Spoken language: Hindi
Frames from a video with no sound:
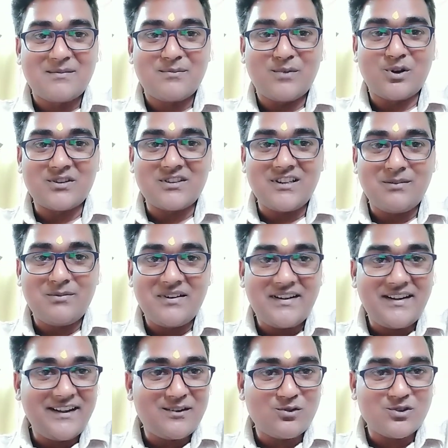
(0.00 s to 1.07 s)
बहुत
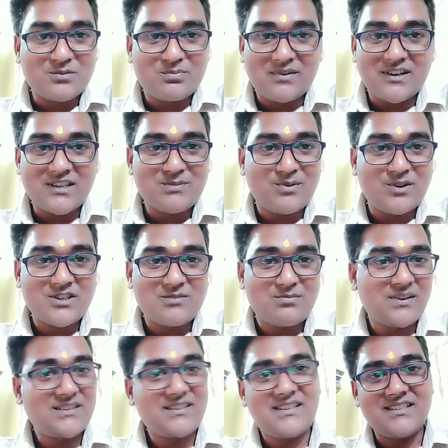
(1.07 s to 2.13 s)
इमीडिएट उस पर रिस्पांस मत